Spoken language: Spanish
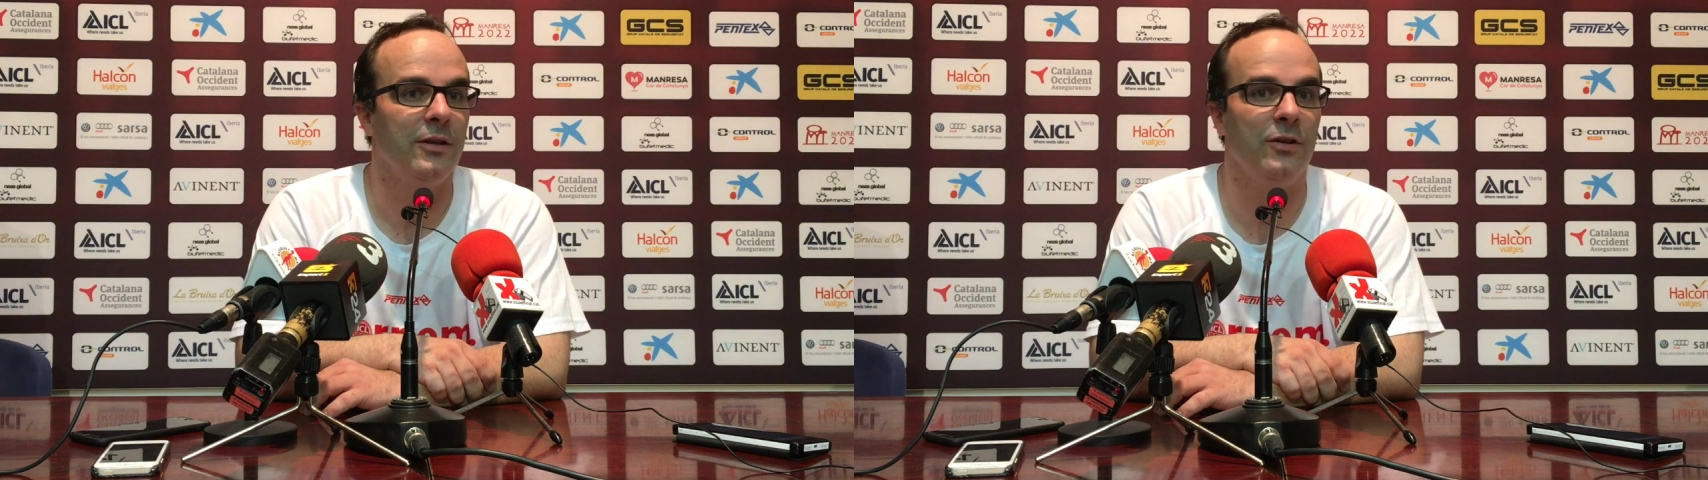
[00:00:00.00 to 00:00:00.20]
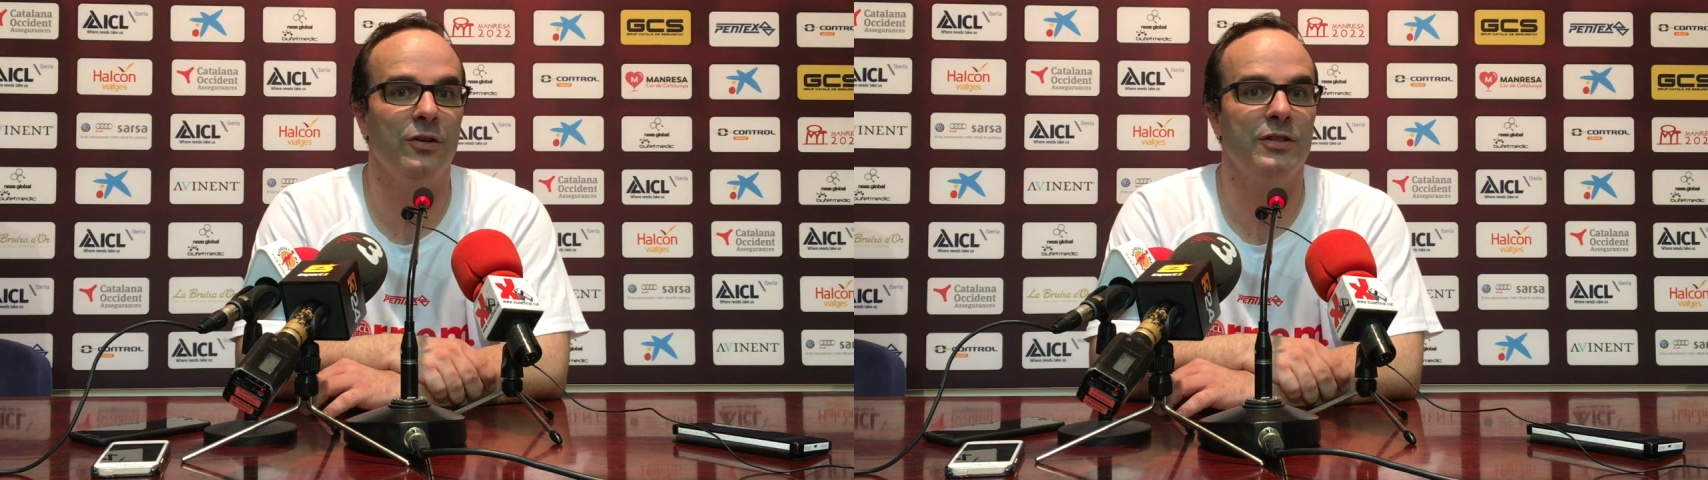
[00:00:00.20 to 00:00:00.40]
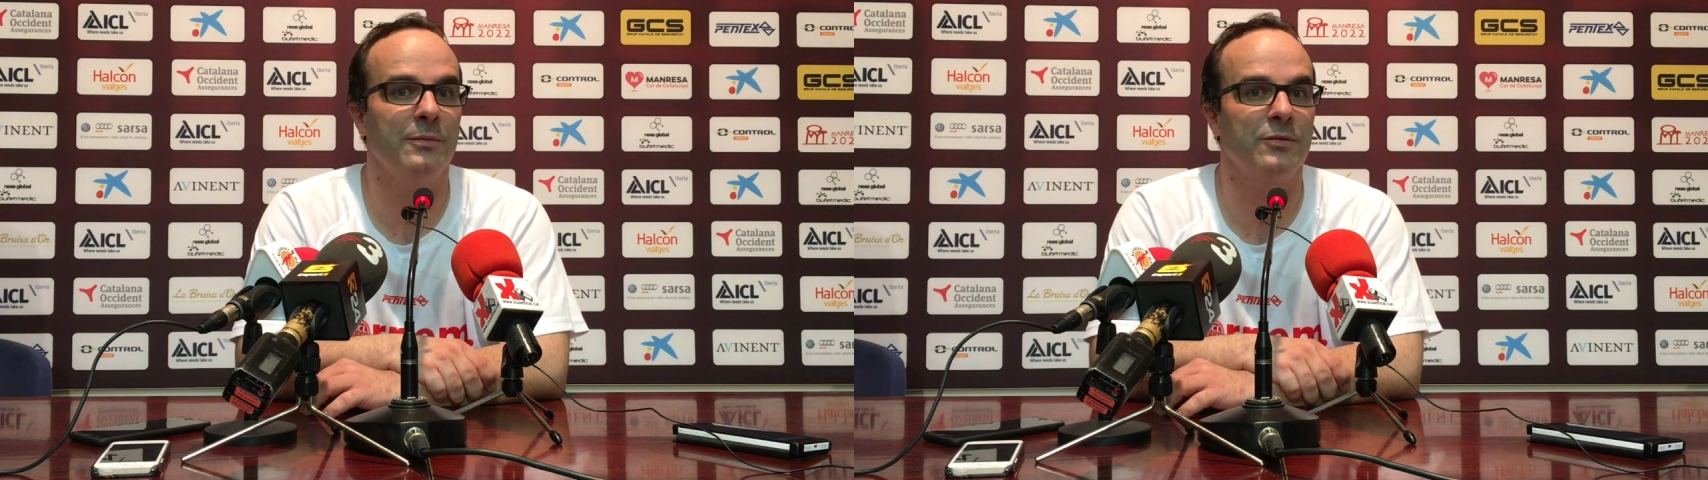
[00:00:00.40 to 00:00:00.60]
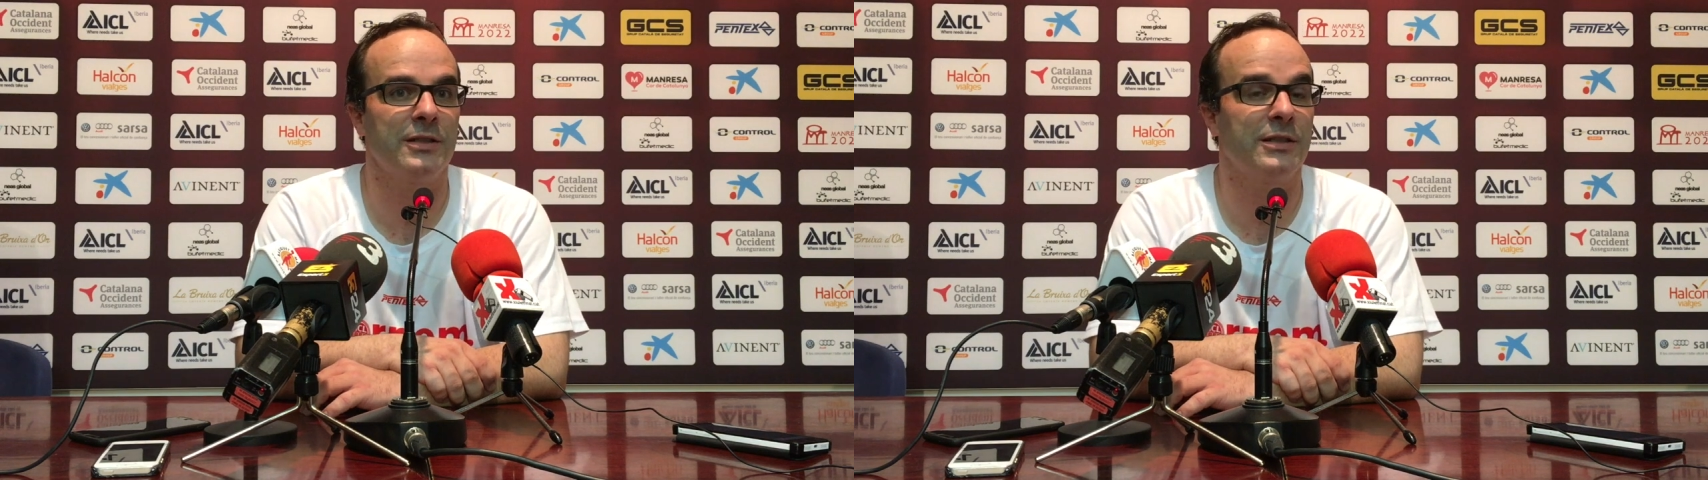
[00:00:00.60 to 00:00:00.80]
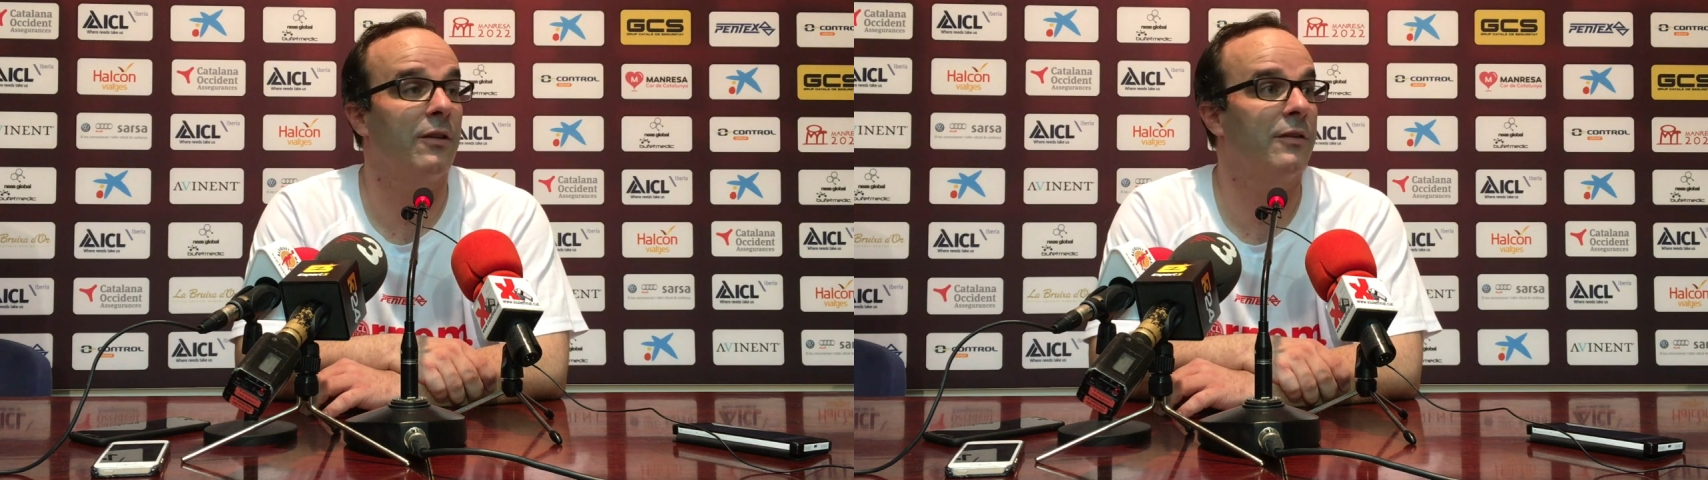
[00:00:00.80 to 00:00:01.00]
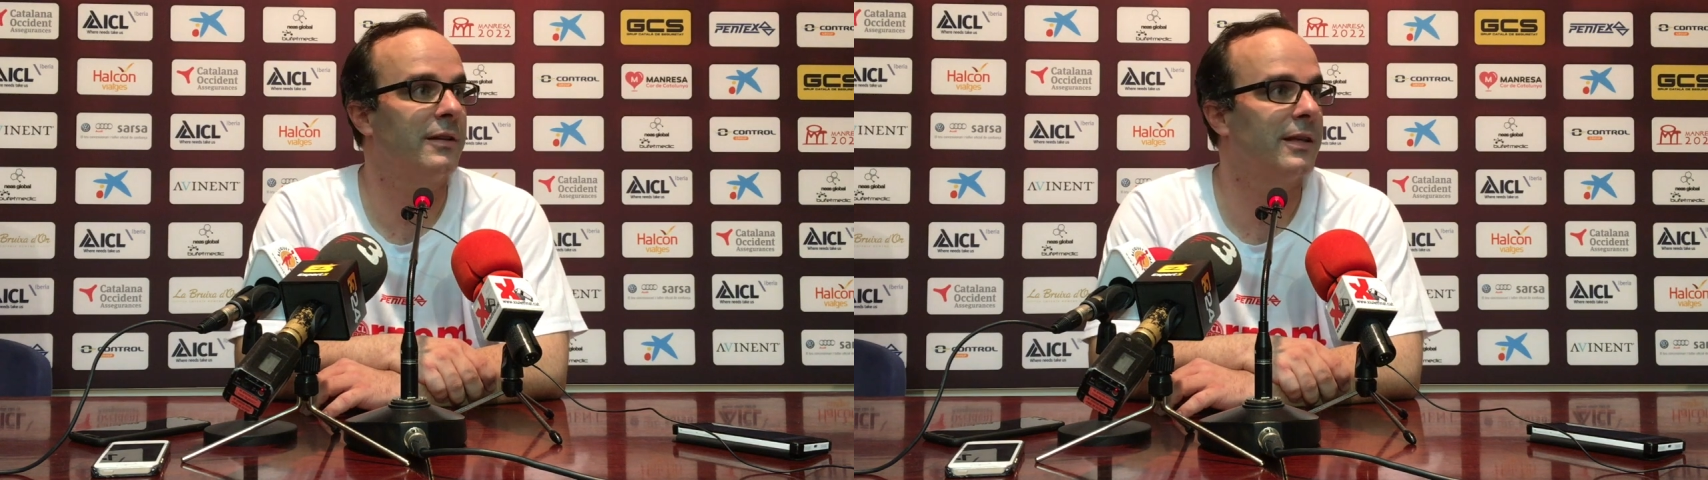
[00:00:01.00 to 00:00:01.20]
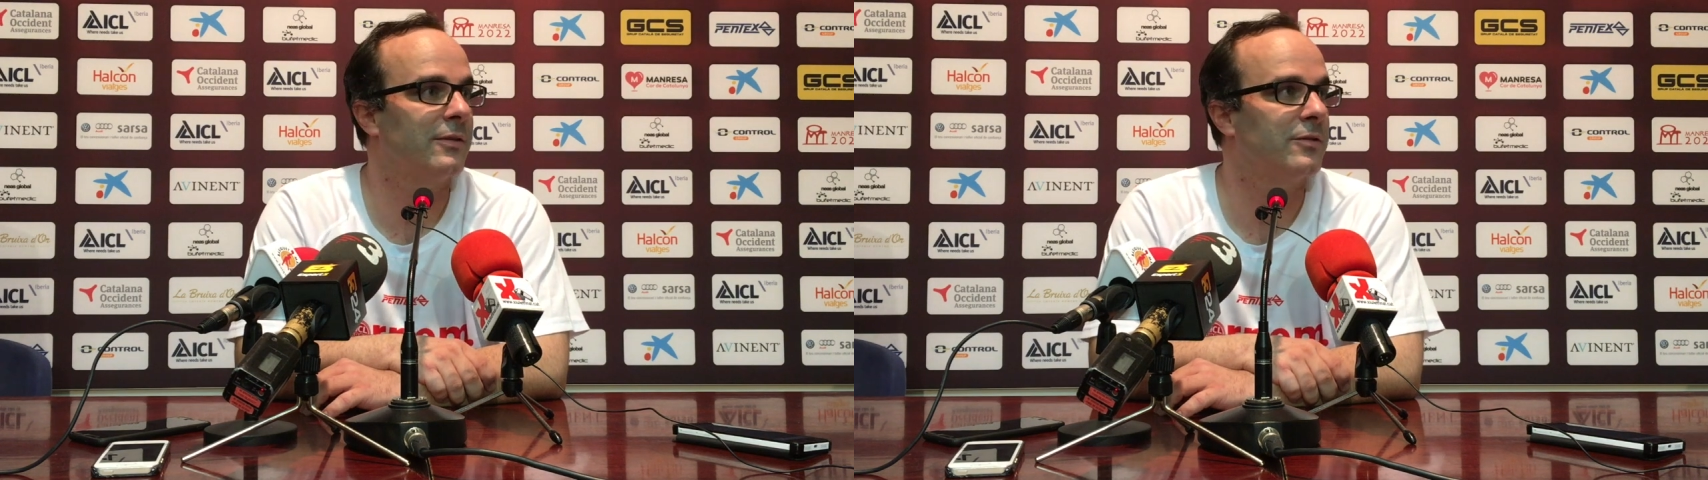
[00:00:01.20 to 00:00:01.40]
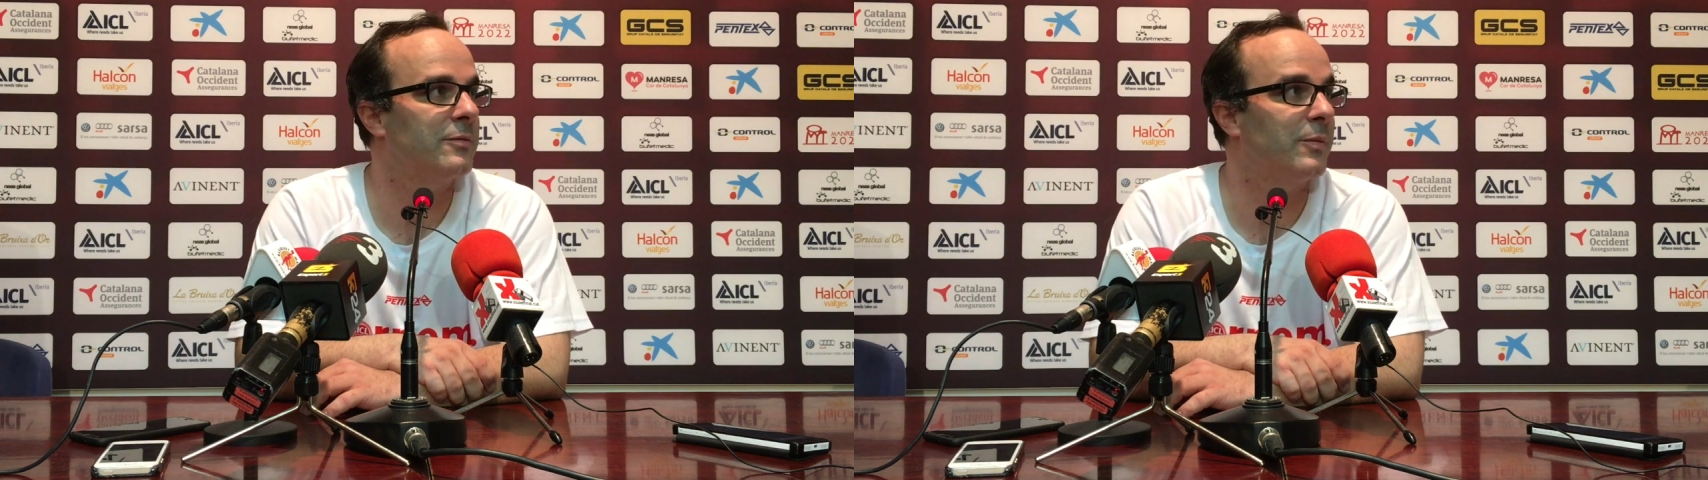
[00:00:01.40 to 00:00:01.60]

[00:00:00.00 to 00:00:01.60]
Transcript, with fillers: Y hoy sí hemos estado acertados,